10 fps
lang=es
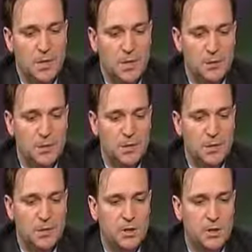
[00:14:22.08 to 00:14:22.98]

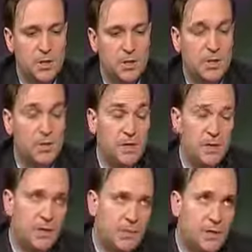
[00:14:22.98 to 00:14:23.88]
pensamos que se
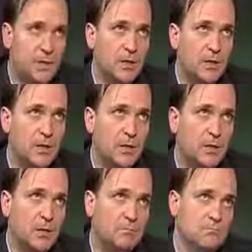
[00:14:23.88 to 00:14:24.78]
admite que
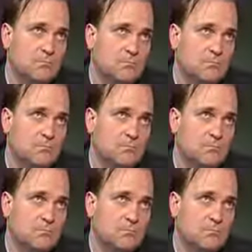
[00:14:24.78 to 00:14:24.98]
Hipatia